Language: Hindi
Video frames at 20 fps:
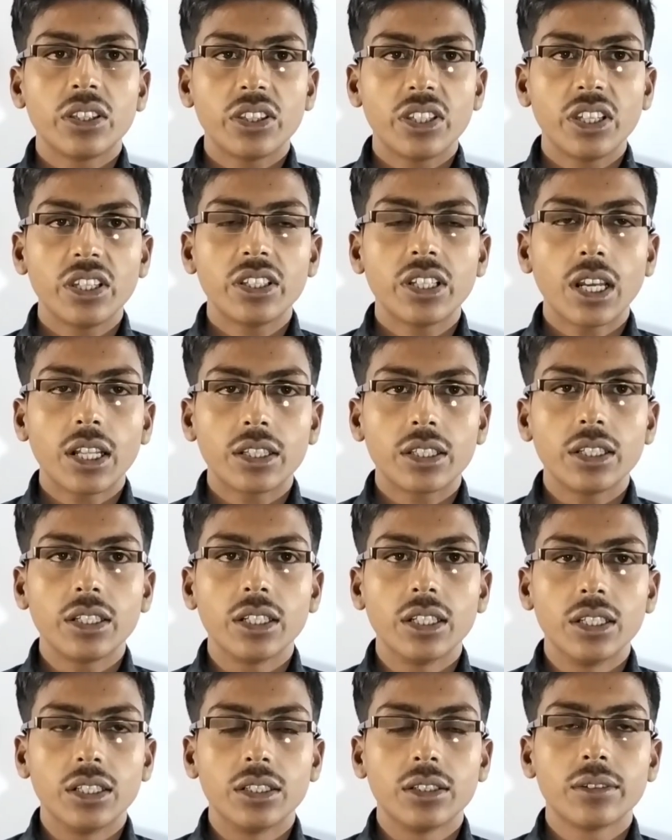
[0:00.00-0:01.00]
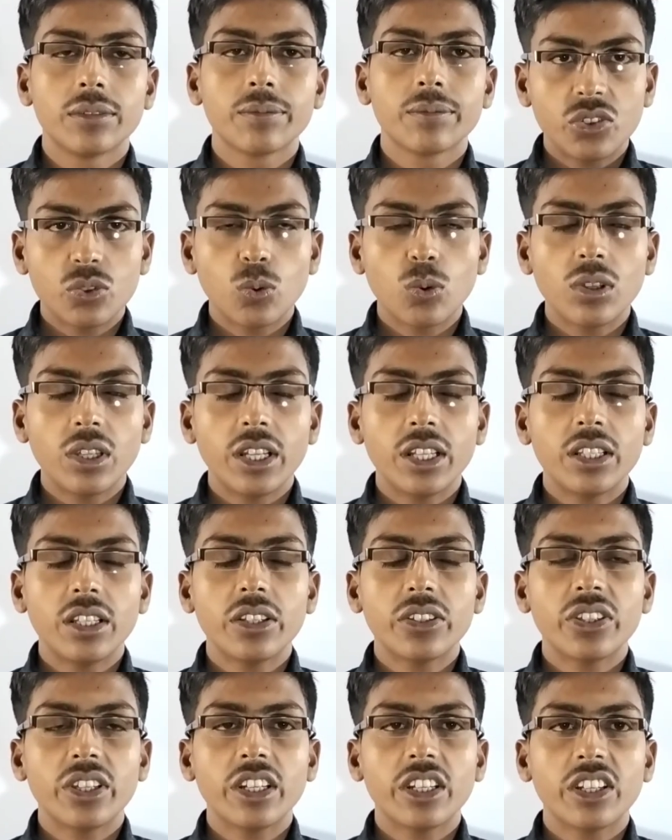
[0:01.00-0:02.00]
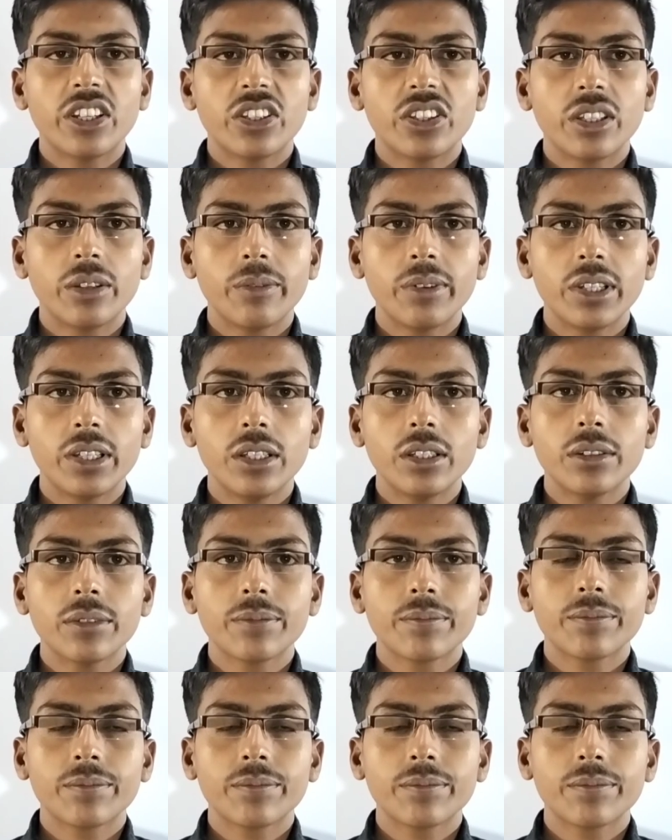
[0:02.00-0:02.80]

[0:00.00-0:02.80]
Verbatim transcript: दी जाती है इसको लेने से किसी भी